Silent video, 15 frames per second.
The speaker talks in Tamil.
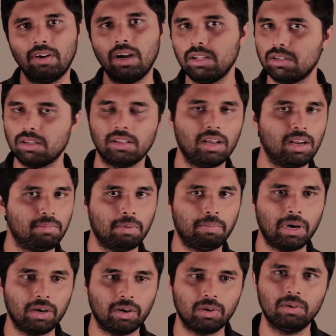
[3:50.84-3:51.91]
அந்த வெளிச்சம் தான்
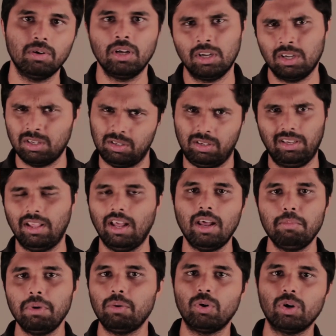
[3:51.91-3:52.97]
நம்ம பார்க்குறோம்
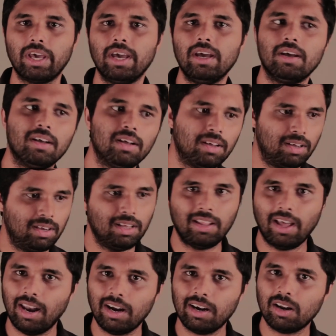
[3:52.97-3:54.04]
இதெல்லாமே ஓகே
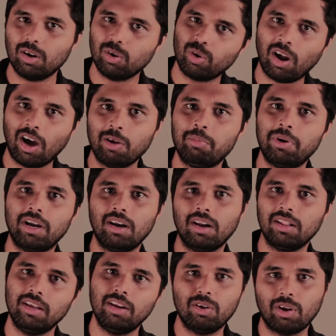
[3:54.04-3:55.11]
இந்த எலக்ட்ரான் ஒரு
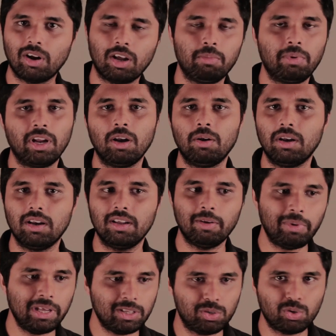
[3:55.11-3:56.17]
ஆர்பிட்டல்லேருந்து இன்னொரு ஆர்பிட்டல்
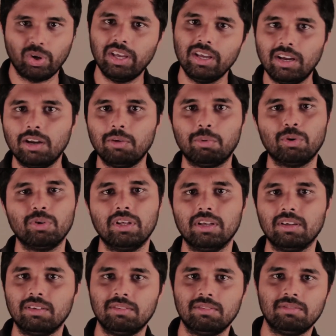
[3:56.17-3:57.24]
எப்படி ஜொயிங்க்னு
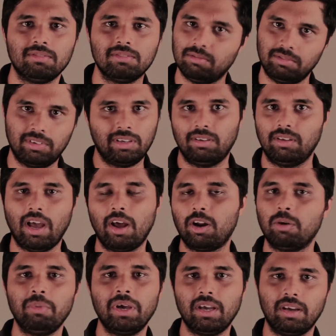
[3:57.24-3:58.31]
போகுது
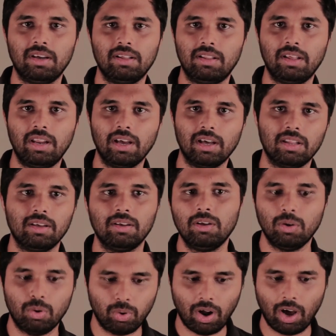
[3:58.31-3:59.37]
யாருக்குமே தெரியாது
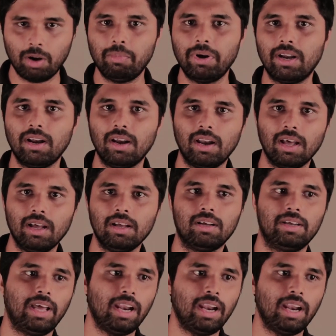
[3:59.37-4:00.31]
ஒரு ஆர்பிட்டலில்